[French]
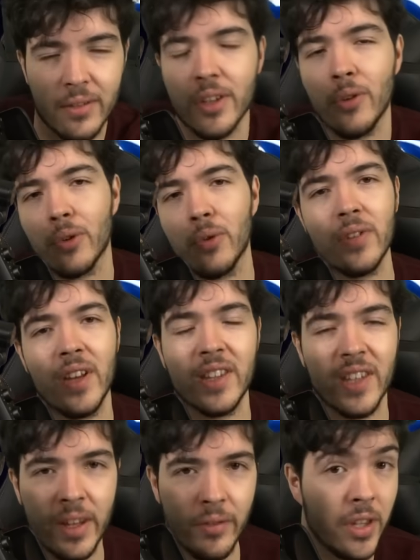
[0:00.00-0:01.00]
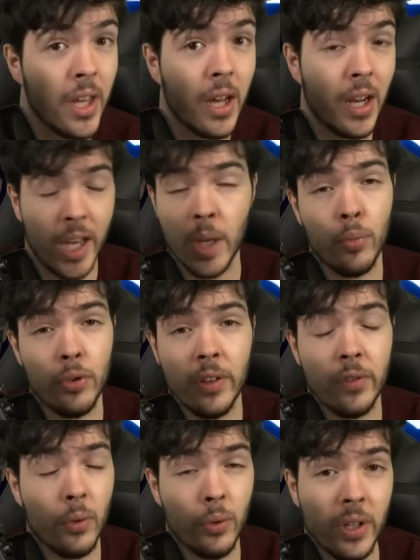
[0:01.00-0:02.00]
qu'il y avait dans le contrat de Canavi, la
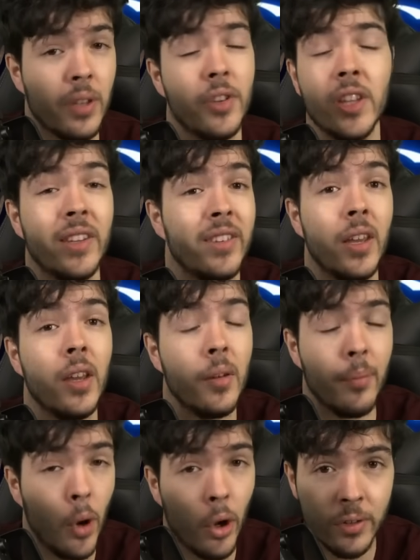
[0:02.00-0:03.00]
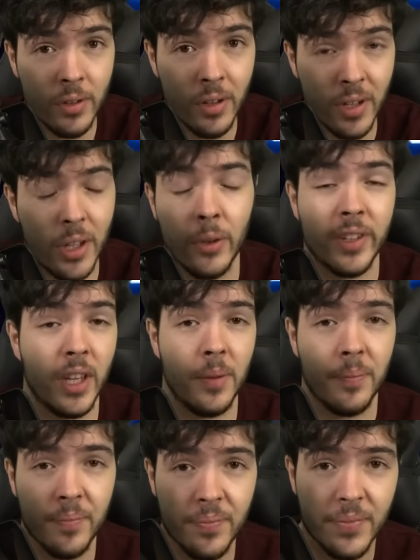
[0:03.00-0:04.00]
réputation de Griffin était morte et enterrée.